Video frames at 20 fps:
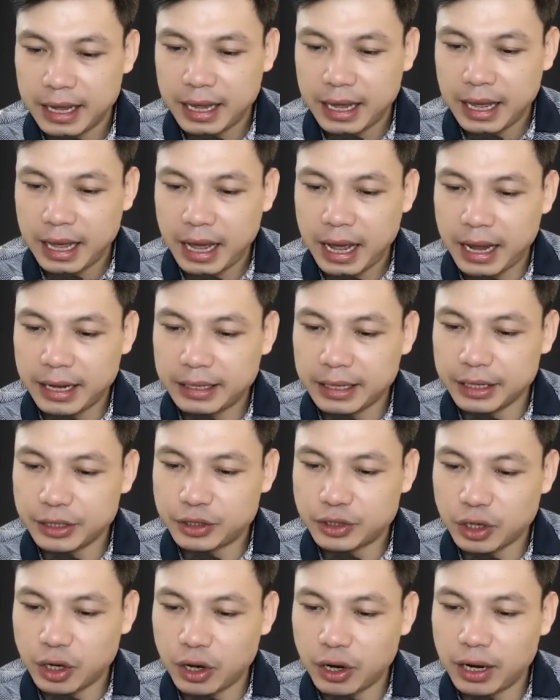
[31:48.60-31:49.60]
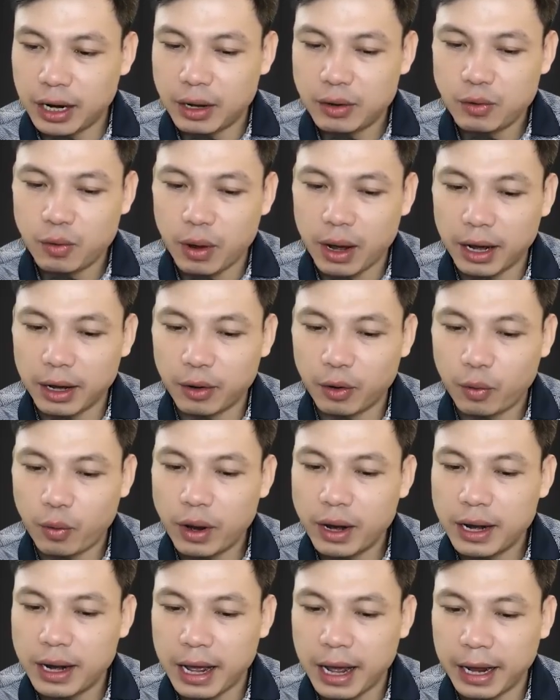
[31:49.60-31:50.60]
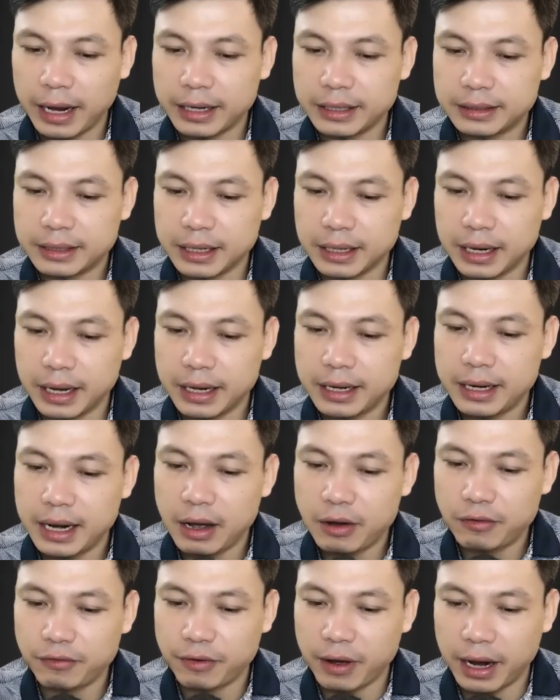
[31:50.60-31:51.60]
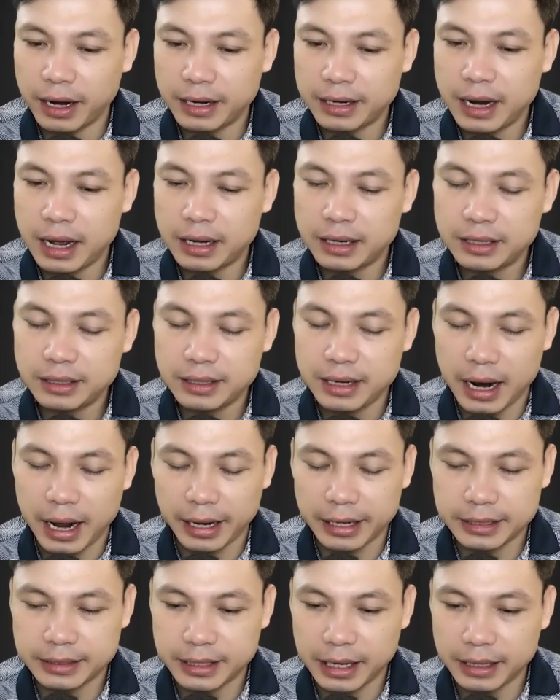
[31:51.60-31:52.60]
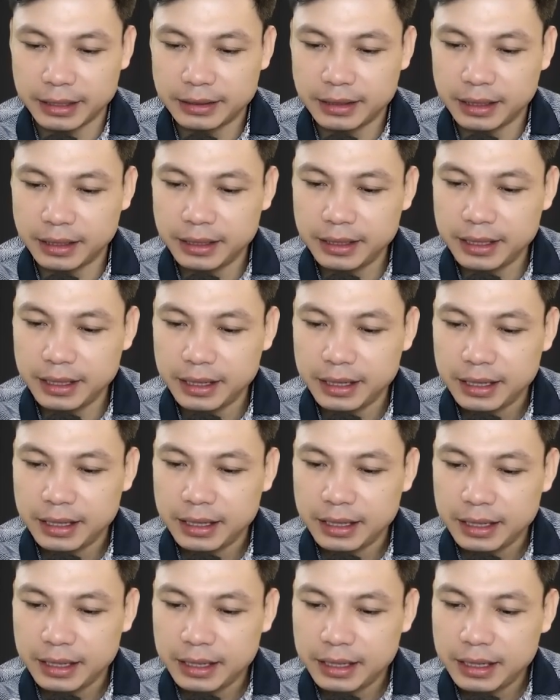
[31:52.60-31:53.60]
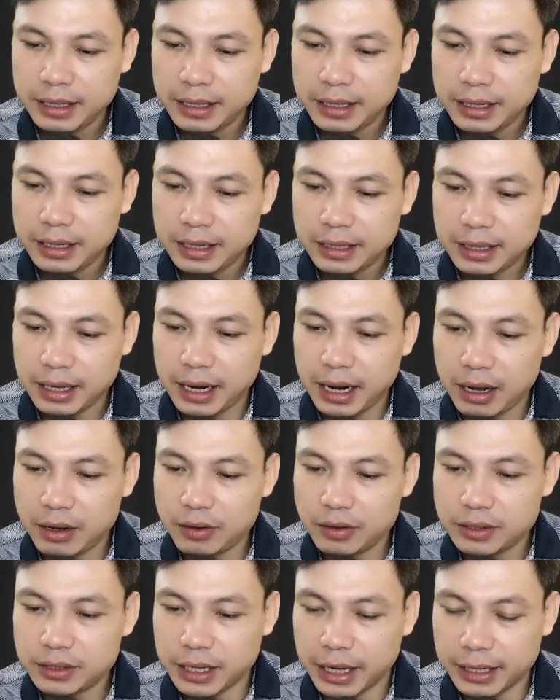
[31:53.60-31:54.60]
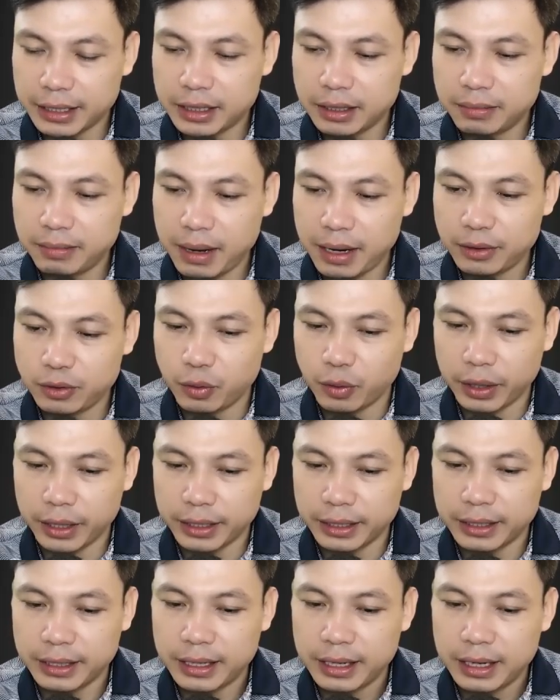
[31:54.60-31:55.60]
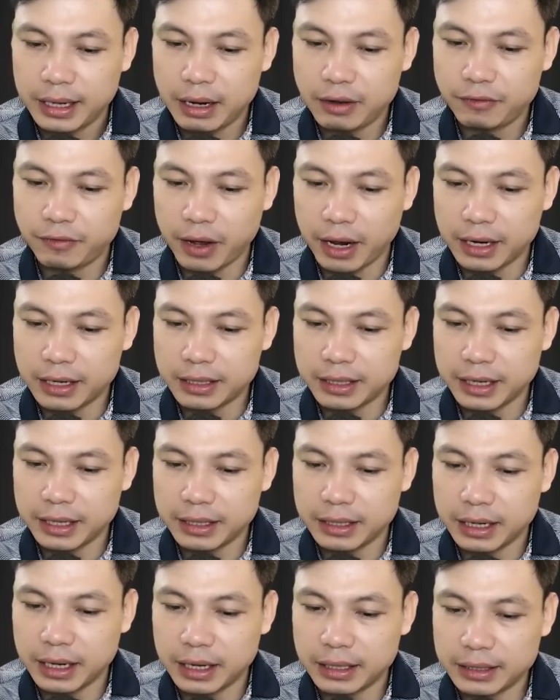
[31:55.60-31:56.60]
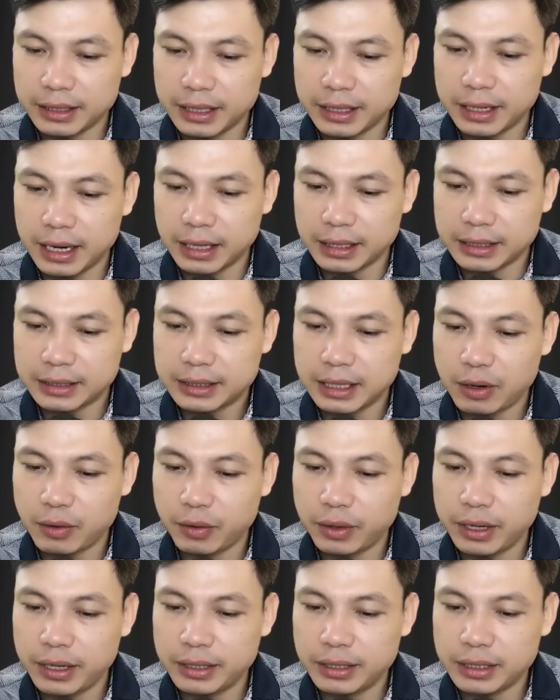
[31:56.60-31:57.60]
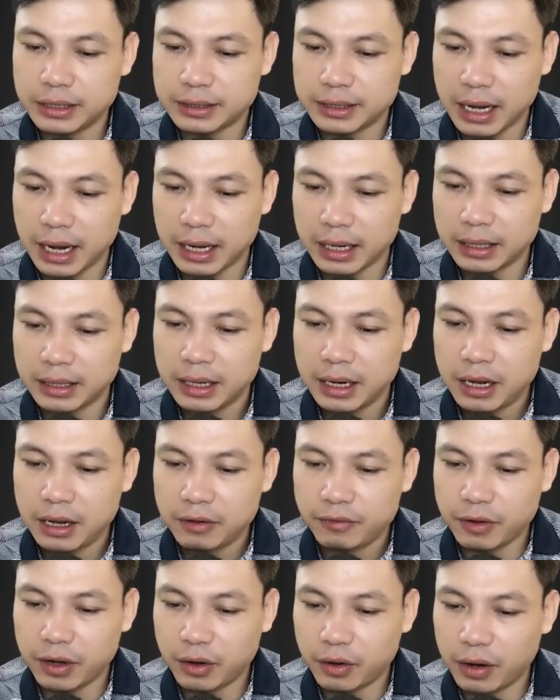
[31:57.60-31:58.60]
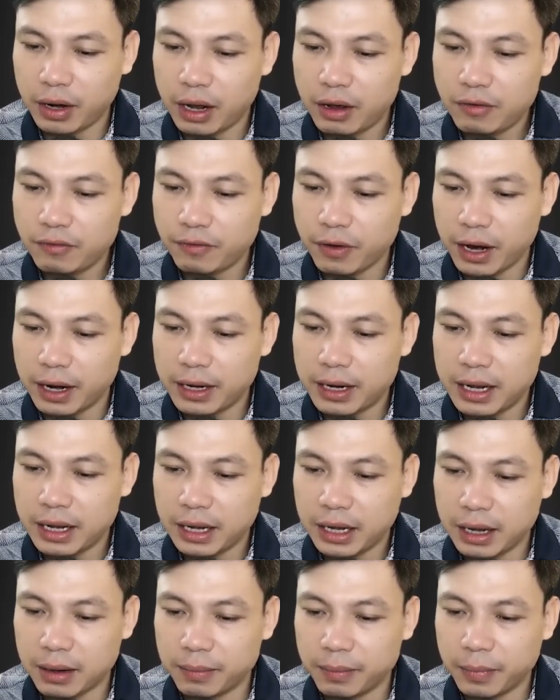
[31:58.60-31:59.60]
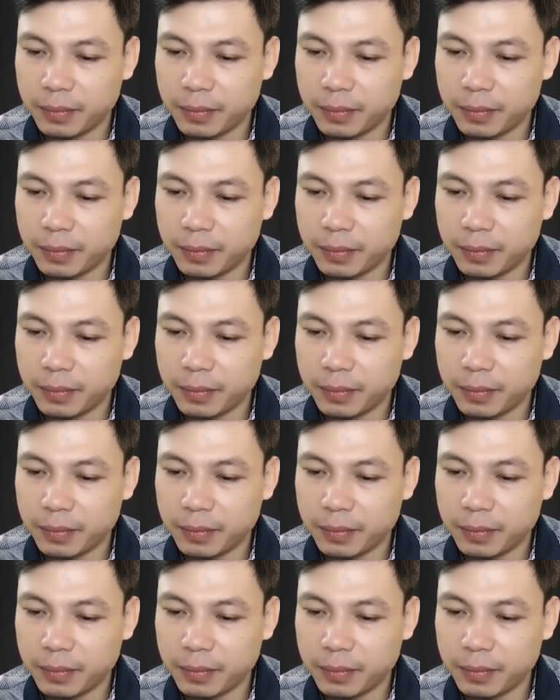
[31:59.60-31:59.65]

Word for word: Dẫn một cái thằng đi theo đã khổ, lại thêm một thằng nữa tao chết. Thôi, mày ngoan ngoãn ở nhà đi. Nghĩa biếu môi, hắn nhìn Thắng đang nhếch mép cười khinh bỉ thì không can tâm.